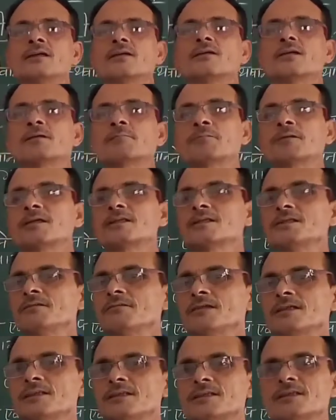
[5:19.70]
और अपना
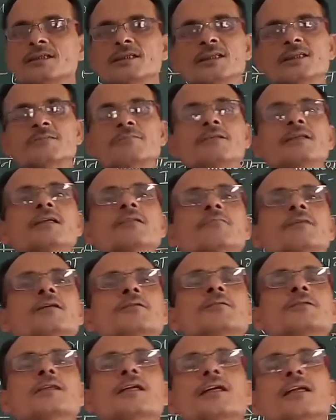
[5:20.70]
जीवन इस देश में ही हमें
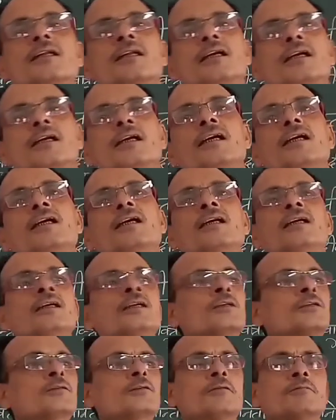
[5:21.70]
गुजारना है
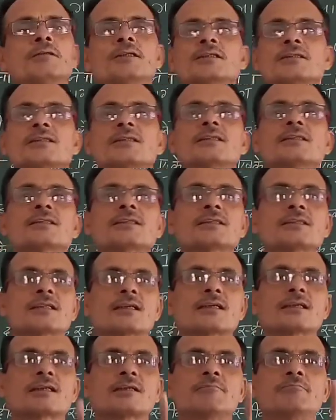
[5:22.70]
तो हमें इस देश के
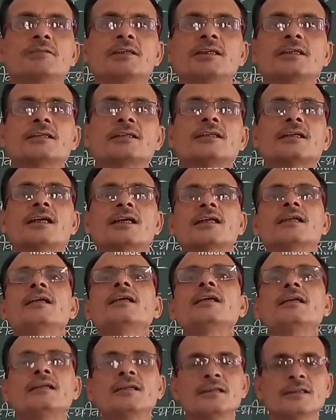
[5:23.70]
साथ कभी गद्दारी
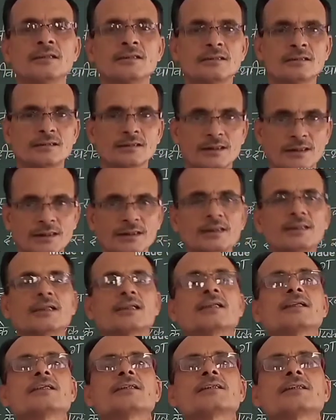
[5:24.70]
नहीं
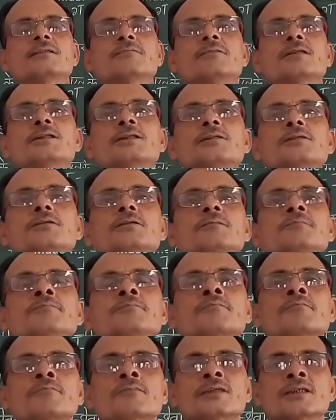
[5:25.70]
करनी चाहिए बच्चों
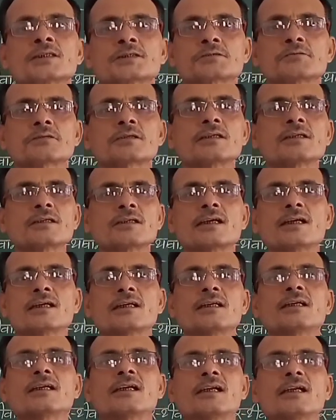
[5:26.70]
स्वतंत्रता
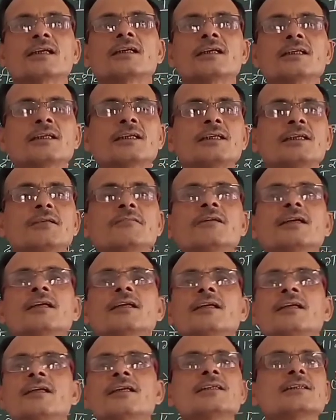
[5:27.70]
की अलग यदि
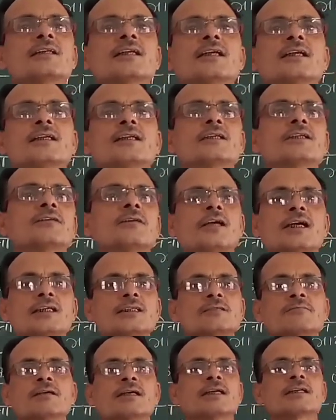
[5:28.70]
दीवाने नहीं जगाते तो आज
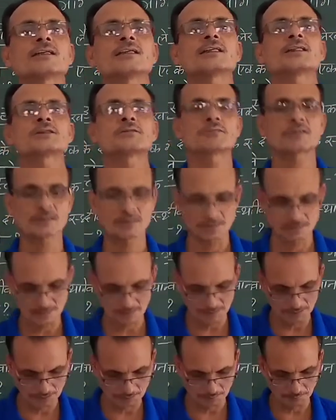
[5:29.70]
हमारा देश स्वतंत्र
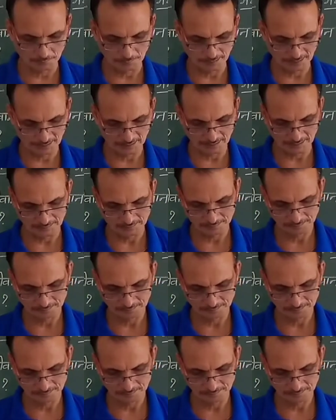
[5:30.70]
नहीं हो पाता